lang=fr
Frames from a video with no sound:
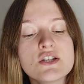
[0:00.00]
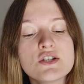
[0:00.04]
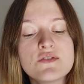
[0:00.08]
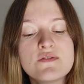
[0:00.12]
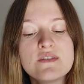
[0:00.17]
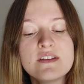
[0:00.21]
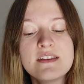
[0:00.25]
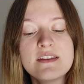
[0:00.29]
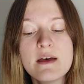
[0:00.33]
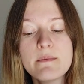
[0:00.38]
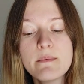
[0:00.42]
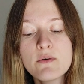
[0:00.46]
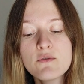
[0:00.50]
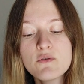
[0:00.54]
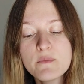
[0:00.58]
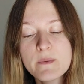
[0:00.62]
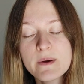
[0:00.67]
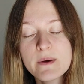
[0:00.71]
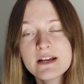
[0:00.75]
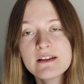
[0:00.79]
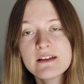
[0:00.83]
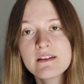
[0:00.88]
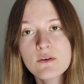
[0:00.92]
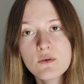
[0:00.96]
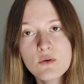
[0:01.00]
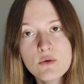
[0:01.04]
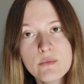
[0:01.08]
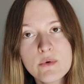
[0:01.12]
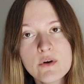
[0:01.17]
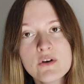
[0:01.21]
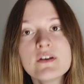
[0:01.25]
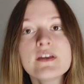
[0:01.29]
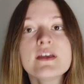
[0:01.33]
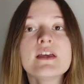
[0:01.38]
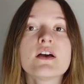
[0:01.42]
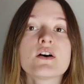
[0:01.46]
Je vais d'abord vous parler des
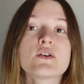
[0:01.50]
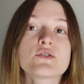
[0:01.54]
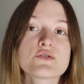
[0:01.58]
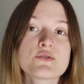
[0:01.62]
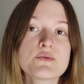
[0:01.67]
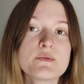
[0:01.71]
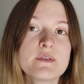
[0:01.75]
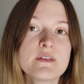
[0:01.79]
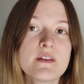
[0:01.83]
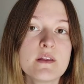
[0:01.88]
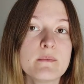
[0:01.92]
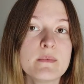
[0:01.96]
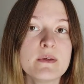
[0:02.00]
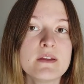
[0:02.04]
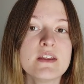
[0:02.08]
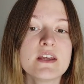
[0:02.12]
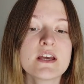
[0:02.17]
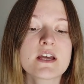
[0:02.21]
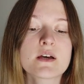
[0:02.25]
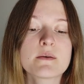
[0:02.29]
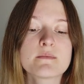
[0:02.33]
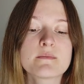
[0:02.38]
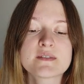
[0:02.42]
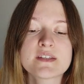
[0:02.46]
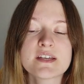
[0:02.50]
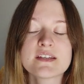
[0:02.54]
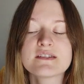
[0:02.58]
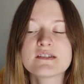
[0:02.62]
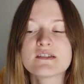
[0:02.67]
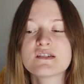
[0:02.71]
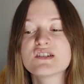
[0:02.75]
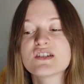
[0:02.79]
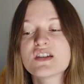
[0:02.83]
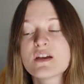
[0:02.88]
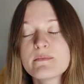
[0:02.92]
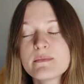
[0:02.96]
romans et ensuite des BD. Comme ça,
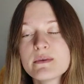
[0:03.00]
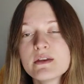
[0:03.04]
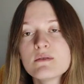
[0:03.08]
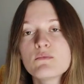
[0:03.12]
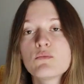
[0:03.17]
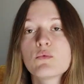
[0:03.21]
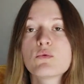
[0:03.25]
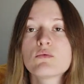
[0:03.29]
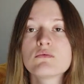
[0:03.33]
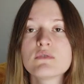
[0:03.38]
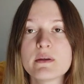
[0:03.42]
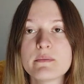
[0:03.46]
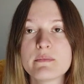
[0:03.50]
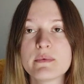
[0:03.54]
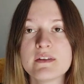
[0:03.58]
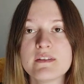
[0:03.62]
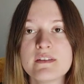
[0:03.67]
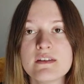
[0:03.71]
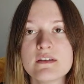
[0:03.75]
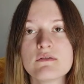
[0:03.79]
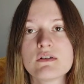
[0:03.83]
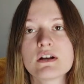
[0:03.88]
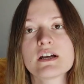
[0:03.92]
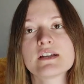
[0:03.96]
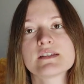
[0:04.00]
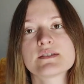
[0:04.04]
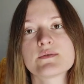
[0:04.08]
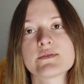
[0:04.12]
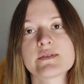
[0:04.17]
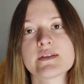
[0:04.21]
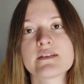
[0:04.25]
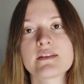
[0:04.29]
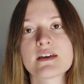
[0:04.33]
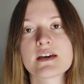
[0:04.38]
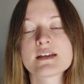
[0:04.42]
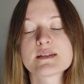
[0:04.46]
si jamais bon les BD, voilà, ça
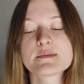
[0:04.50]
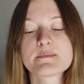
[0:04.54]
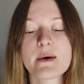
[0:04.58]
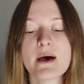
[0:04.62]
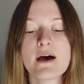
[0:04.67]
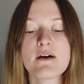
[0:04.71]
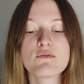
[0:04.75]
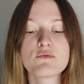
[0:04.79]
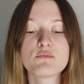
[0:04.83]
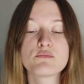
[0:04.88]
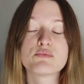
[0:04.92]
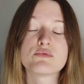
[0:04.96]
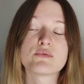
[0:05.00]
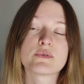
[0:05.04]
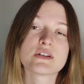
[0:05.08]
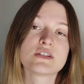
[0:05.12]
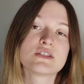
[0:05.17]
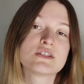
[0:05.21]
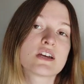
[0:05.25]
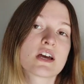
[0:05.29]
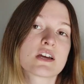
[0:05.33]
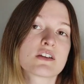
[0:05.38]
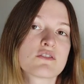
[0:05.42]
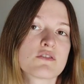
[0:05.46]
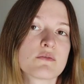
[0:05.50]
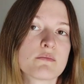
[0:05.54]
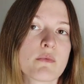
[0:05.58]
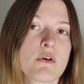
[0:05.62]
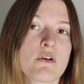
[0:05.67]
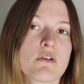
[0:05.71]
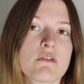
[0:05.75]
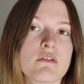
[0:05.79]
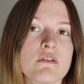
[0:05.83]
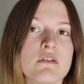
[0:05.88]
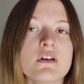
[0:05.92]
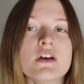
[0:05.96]
vous intéresse pas, vous pourrez
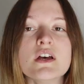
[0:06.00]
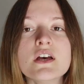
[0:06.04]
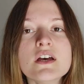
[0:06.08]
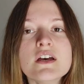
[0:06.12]
directement euh,